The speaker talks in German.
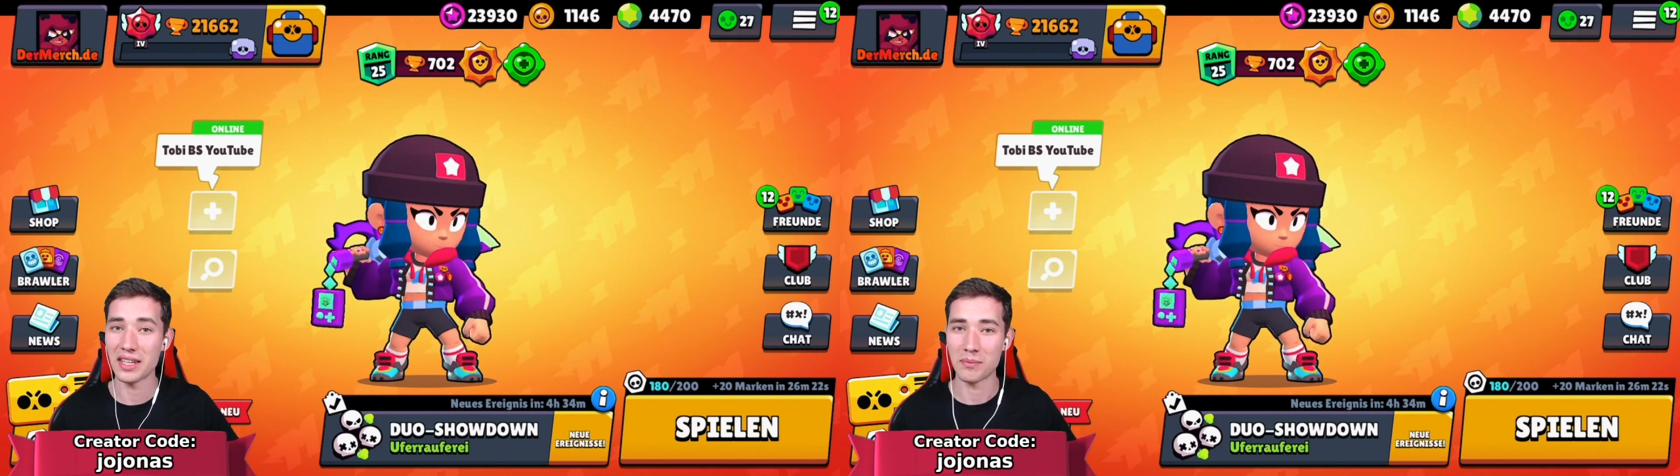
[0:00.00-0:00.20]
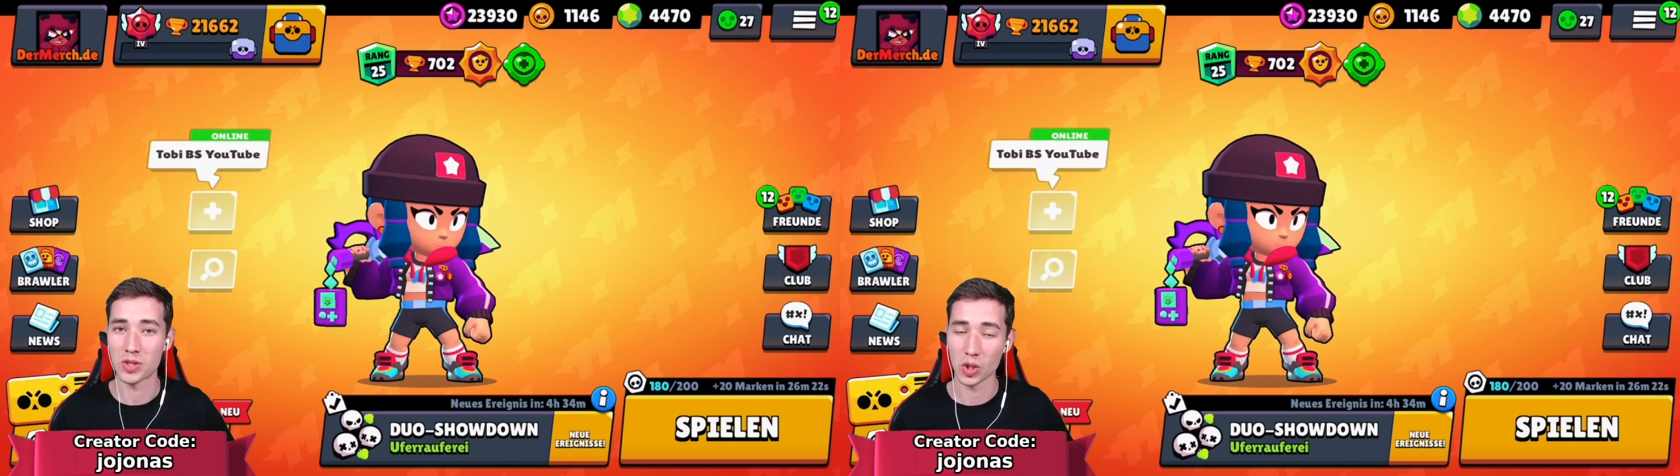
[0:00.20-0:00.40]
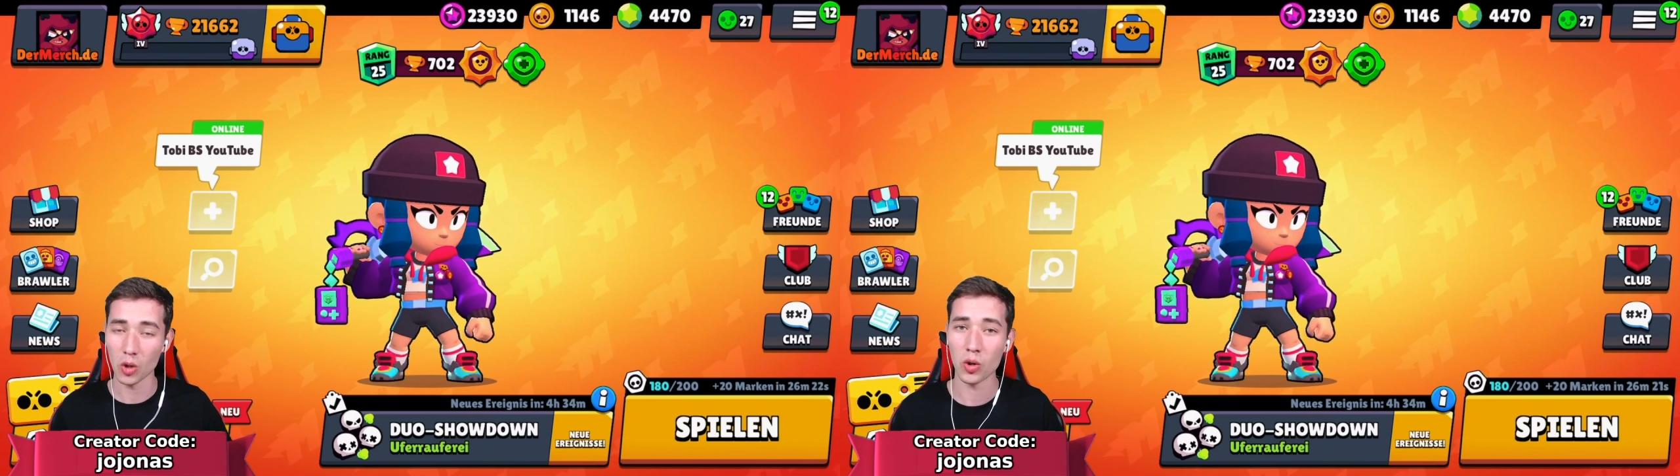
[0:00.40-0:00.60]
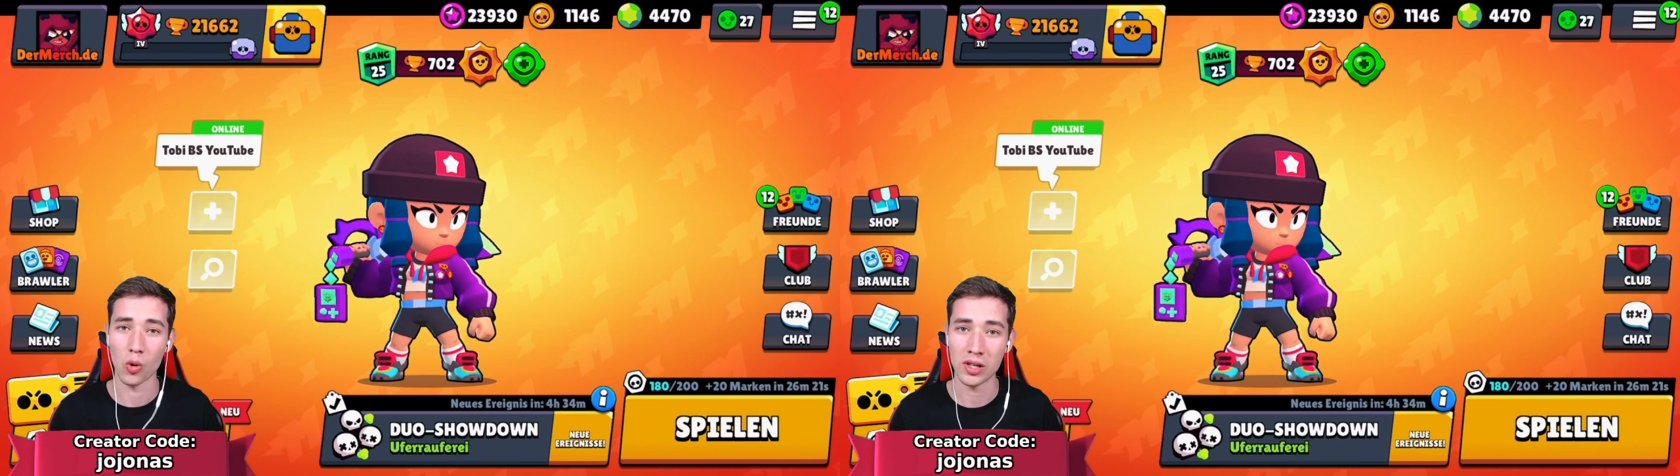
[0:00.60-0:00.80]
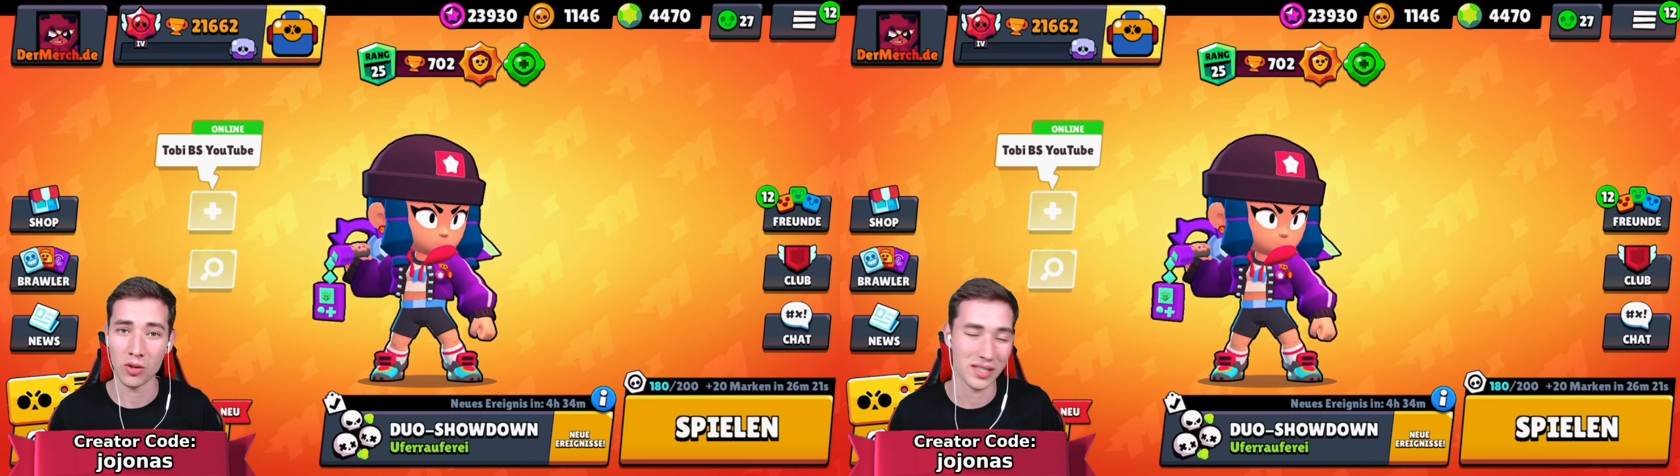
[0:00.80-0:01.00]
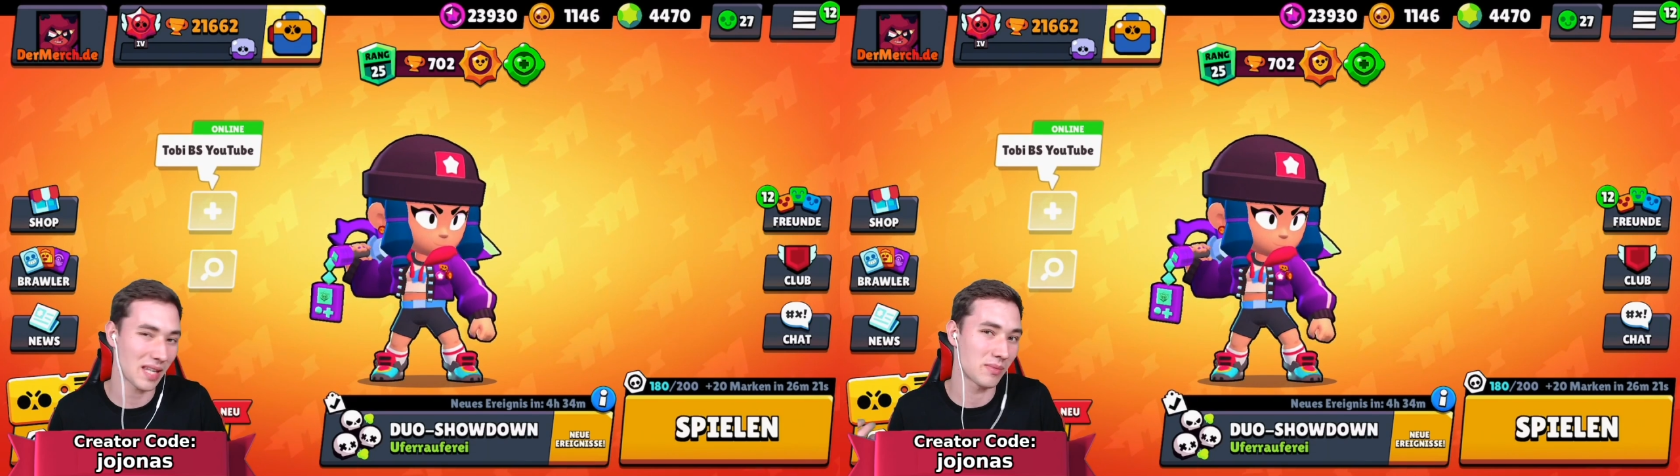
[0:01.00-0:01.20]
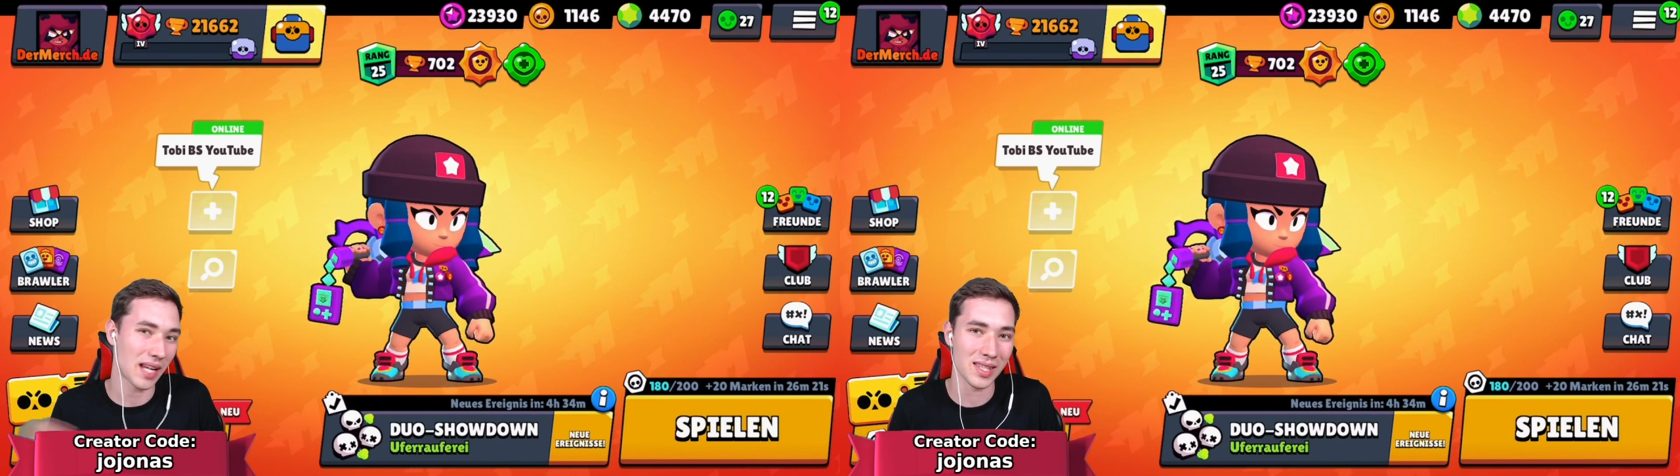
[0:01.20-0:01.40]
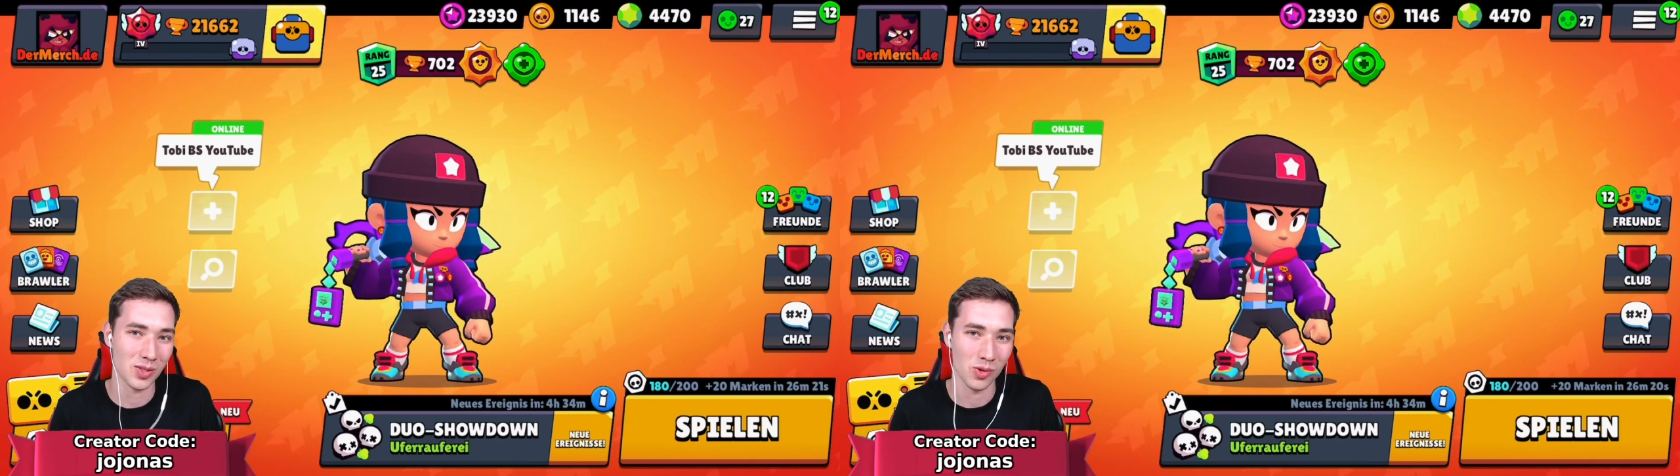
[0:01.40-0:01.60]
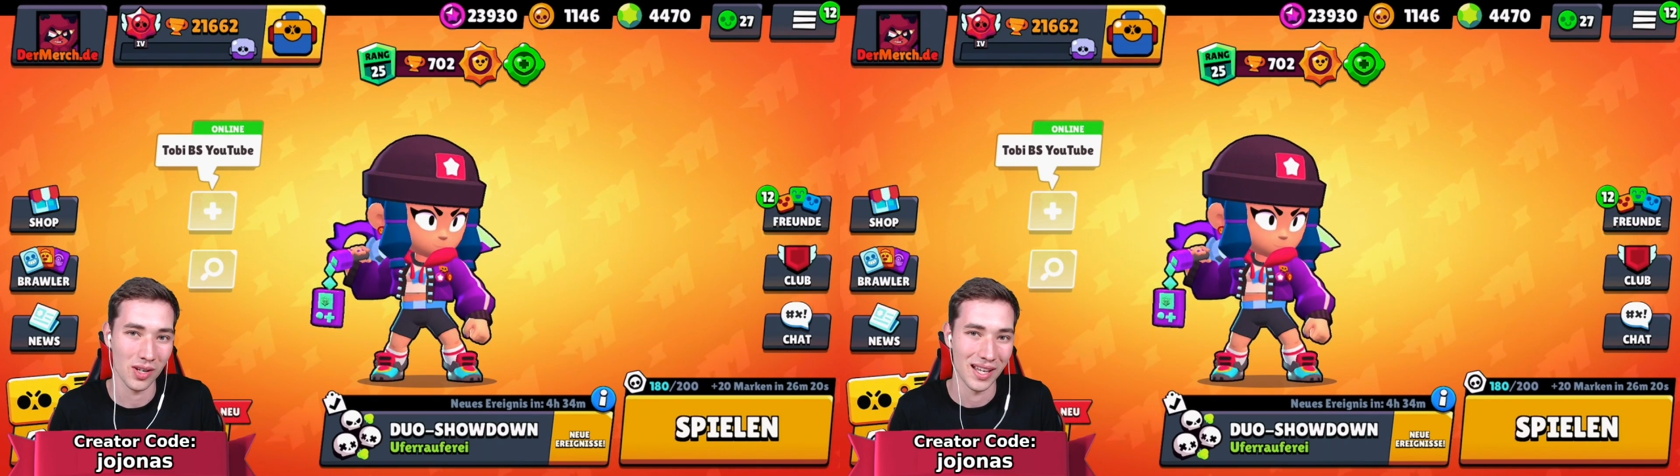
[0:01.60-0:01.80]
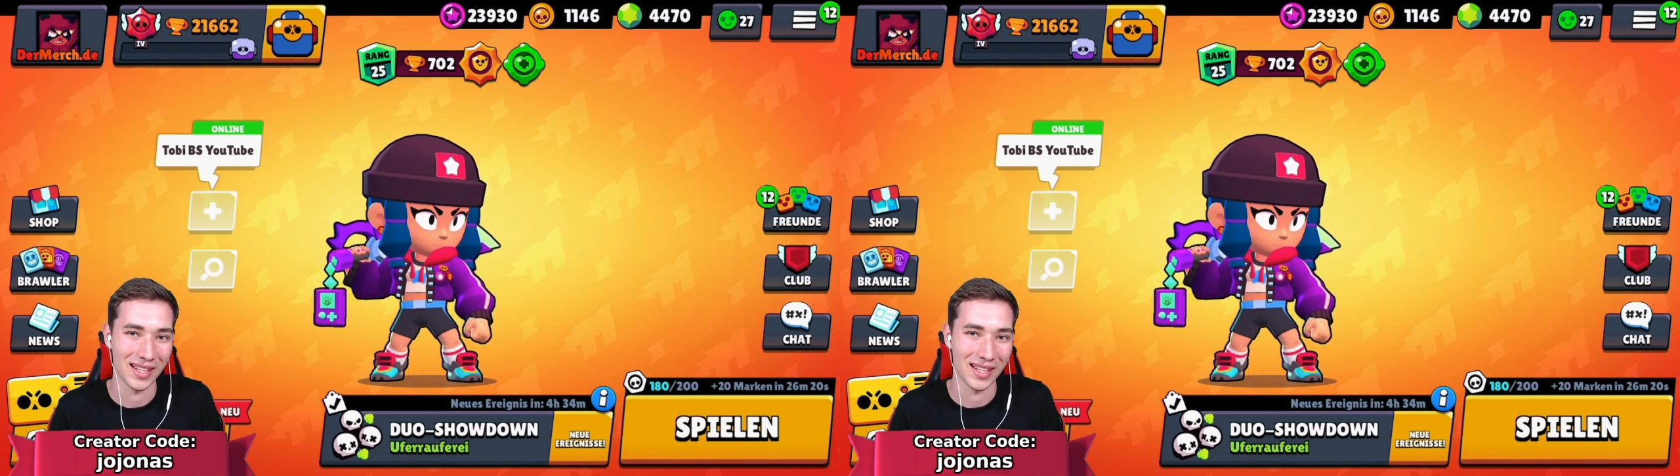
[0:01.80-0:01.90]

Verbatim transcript: eben zurückholen und uns eben dazu